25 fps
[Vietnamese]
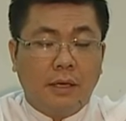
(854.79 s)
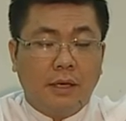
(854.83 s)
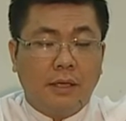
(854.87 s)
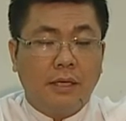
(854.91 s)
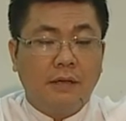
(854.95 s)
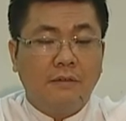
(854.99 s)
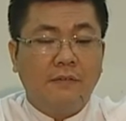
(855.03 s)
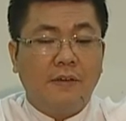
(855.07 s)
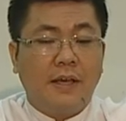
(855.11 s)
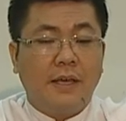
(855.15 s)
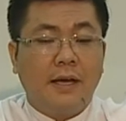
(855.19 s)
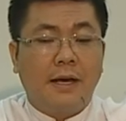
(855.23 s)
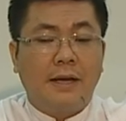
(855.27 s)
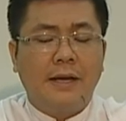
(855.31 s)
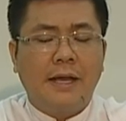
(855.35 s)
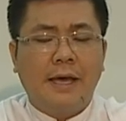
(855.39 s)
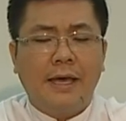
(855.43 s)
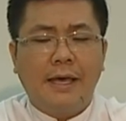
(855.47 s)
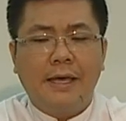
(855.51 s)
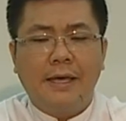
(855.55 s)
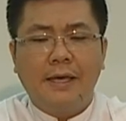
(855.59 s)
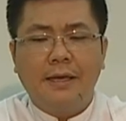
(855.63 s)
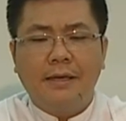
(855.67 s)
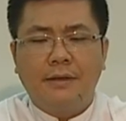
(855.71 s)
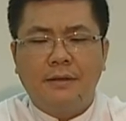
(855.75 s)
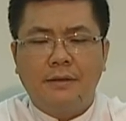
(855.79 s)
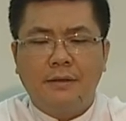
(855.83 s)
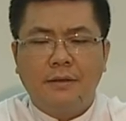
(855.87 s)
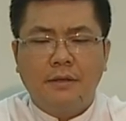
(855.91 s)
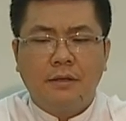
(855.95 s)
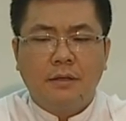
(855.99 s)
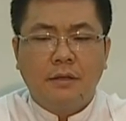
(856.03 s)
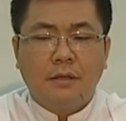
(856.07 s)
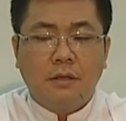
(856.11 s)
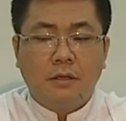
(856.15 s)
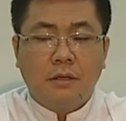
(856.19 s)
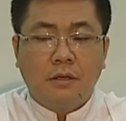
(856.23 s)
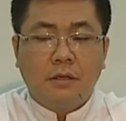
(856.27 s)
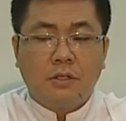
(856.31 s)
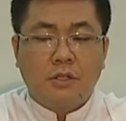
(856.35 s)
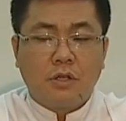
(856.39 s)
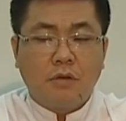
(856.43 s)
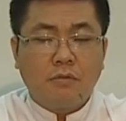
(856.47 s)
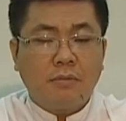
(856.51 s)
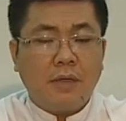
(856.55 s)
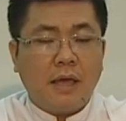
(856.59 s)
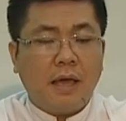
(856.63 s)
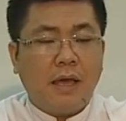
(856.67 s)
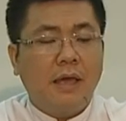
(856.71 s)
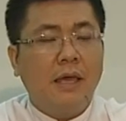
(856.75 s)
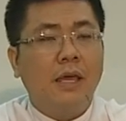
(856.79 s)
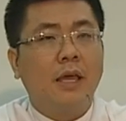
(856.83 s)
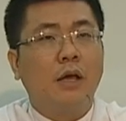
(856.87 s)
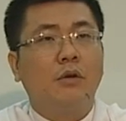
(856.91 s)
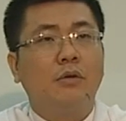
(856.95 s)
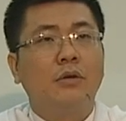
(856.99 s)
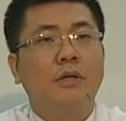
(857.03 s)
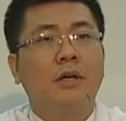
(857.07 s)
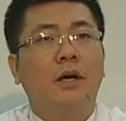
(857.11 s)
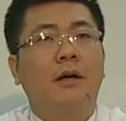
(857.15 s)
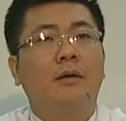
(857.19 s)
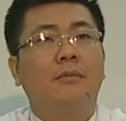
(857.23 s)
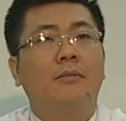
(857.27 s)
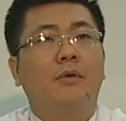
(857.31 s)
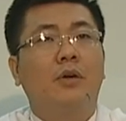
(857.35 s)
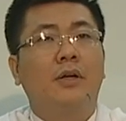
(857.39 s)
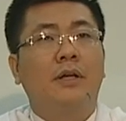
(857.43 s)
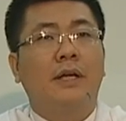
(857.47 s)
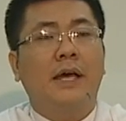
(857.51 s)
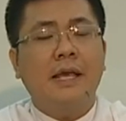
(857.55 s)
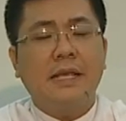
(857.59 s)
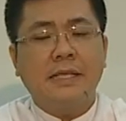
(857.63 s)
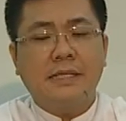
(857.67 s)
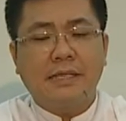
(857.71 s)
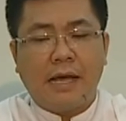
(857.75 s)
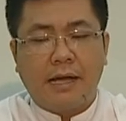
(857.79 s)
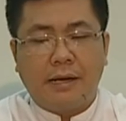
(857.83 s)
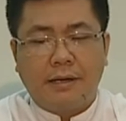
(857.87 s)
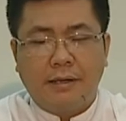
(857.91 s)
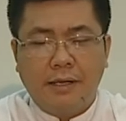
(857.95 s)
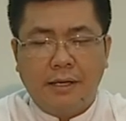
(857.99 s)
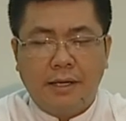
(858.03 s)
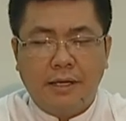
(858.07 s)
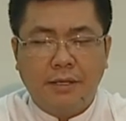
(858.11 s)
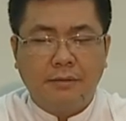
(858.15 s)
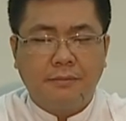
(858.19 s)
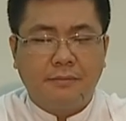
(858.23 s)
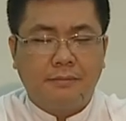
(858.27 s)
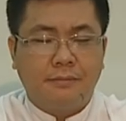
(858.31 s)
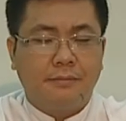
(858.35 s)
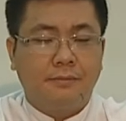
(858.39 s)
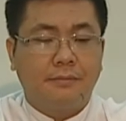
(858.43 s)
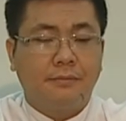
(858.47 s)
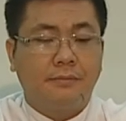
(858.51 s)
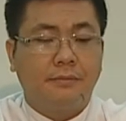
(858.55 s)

Như vậy ở đây chúng ta hiểu được một cách giản đơn